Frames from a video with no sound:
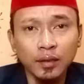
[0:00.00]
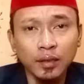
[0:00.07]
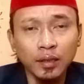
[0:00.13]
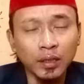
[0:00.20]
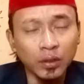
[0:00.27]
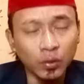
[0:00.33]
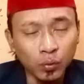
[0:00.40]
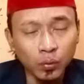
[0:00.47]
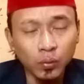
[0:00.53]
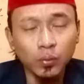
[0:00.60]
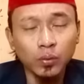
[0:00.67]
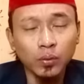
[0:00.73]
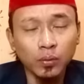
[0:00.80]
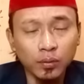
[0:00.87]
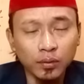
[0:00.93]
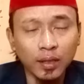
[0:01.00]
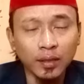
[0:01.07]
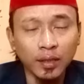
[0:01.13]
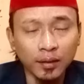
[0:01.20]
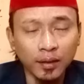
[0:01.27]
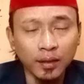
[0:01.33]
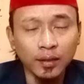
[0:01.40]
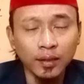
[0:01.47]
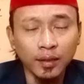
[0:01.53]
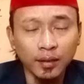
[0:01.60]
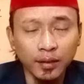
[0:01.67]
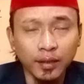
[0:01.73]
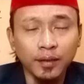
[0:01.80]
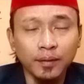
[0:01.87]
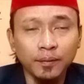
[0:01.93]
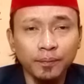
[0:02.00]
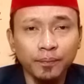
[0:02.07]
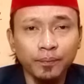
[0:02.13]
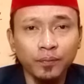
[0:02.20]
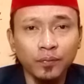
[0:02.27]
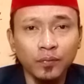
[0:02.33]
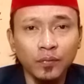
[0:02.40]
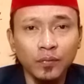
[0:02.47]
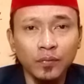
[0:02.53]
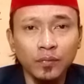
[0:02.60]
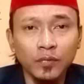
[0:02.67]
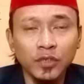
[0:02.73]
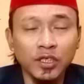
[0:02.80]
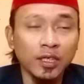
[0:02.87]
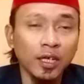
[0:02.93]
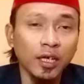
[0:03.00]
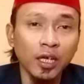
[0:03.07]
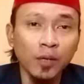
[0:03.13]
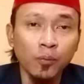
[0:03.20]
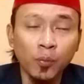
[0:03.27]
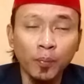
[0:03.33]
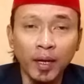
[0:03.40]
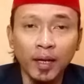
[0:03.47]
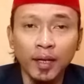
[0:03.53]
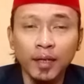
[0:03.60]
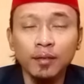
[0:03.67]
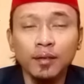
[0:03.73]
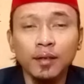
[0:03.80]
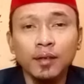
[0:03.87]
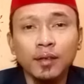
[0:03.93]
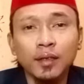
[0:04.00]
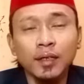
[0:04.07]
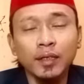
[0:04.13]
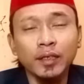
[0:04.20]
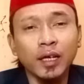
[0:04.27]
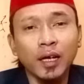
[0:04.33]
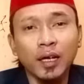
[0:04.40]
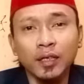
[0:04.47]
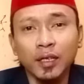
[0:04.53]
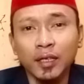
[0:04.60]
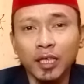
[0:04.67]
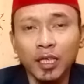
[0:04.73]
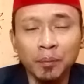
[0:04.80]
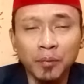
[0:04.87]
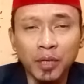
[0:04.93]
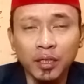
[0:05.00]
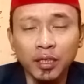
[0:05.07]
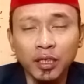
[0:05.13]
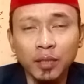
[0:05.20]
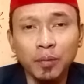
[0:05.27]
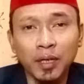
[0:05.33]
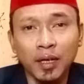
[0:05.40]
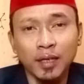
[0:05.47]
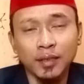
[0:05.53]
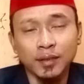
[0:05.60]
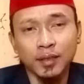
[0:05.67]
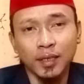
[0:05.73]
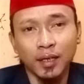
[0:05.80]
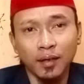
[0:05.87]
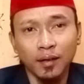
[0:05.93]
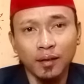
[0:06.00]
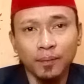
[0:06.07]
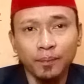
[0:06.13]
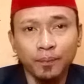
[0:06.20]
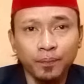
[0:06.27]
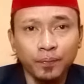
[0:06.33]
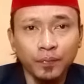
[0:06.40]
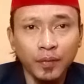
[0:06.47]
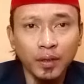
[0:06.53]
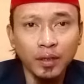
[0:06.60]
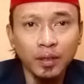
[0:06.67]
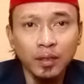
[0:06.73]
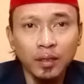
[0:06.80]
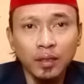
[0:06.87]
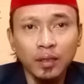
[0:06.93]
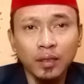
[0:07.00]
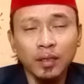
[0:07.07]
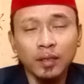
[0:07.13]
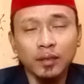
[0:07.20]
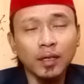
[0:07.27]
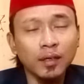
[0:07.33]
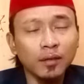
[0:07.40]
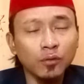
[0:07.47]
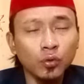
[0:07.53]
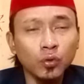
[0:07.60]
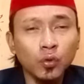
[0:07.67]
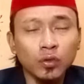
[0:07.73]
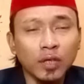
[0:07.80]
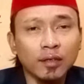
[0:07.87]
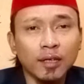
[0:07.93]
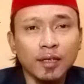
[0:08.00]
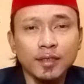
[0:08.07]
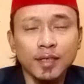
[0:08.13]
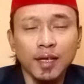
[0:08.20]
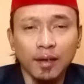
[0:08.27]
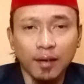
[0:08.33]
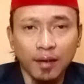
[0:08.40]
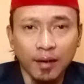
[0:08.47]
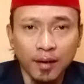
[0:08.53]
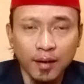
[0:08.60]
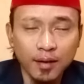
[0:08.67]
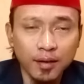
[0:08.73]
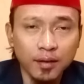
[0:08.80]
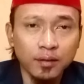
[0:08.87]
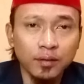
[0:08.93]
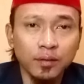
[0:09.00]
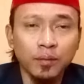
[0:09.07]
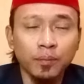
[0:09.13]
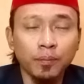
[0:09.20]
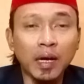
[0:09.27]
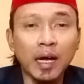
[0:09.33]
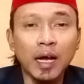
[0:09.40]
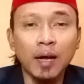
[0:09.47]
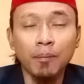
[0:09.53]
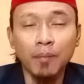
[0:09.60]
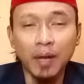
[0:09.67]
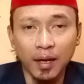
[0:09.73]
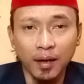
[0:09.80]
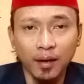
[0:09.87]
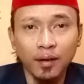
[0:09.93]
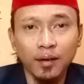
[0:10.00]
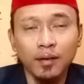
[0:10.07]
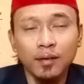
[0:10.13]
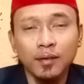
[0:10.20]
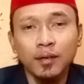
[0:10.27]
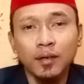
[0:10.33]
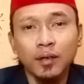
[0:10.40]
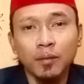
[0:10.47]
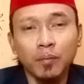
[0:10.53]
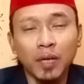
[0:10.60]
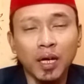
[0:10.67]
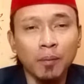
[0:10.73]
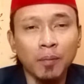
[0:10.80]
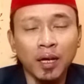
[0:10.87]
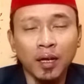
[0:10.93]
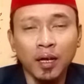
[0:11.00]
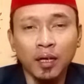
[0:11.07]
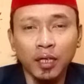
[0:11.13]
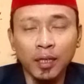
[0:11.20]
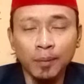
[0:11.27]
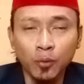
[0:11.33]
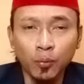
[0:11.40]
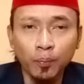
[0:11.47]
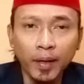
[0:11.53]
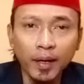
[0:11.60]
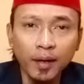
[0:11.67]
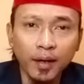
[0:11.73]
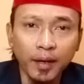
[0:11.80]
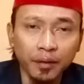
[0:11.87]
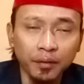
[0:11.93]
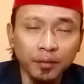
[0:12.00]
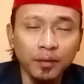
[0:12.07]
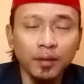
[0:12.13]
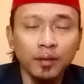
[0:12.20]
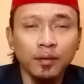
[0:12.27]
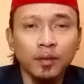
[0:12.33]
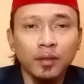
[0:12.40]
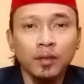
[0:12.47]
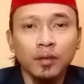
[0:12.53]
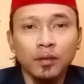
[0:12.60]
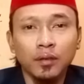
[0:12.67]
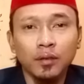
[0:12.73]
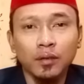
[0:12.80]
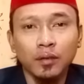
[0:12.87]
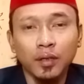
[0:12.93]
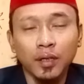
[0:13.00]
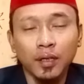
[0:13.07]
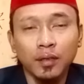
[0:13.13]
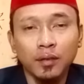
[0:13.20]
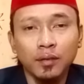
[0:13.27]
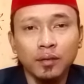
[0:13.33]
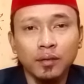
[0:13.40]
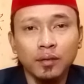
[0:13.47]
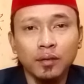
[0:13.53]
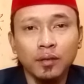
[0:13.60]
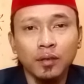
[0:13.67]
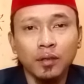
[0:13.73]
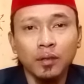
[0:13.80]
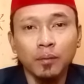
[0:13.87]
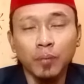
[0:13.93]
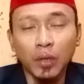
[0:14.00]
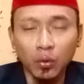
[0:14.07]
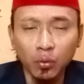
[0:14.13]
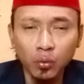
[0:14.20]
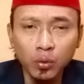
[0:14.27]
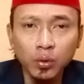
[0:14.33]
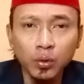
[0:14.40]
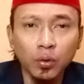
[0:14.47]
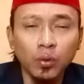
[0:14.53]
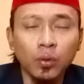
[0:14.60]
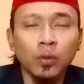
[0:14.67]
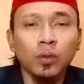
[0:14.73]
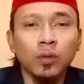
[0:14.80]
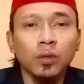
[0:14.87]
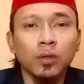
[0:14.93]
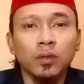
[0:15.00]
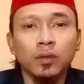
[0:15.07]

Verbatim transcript: itu tanda-tandanya jika ilmu pelet yang Anda kirimkan ini berhasil dan untuk tata cara pengamal mengamalkan ilmu pelet ya penunduk